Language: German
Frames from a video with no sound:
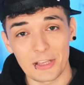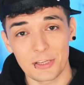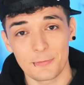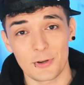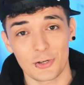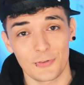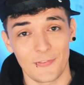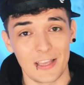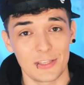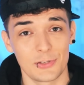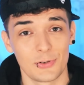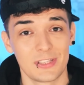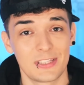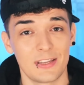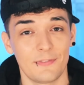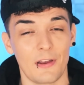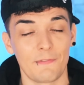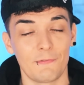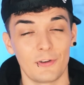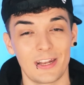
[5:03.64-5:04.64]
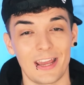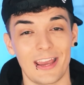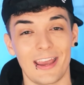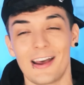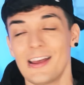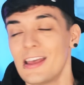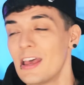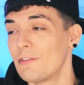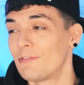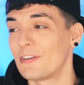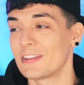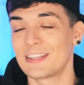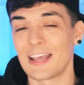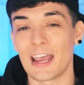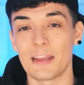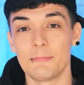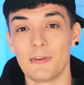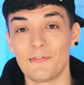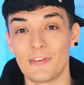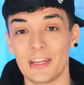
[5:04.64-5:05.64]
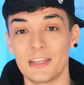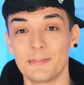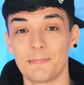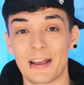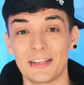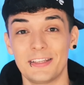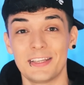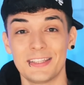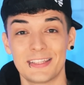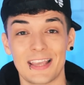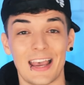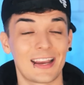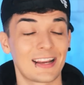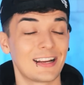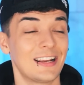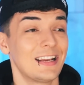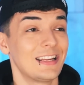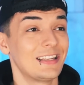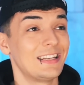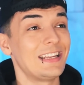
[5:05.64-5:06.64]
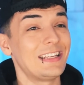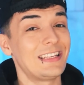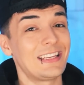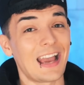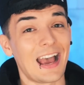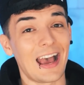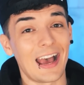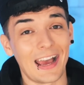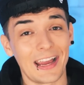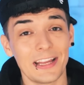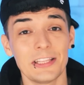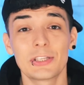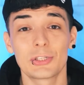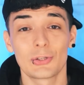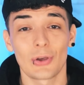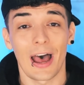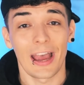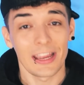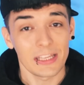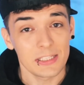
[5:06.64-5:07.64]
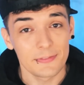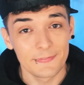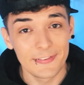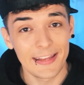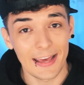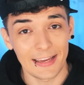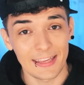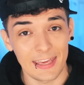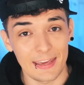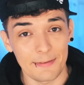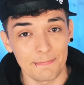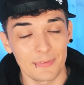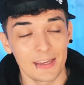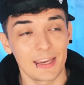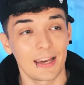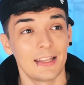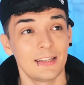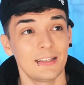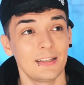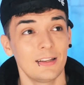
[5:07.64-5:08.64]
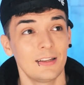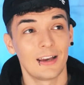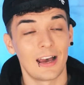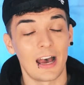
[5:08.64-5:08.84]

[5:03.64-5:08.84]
manchmal schwer zu entziffern, von daher verzeiht mir, wenn ich manche Sachen nicht eins zu eins wiedergeben kann,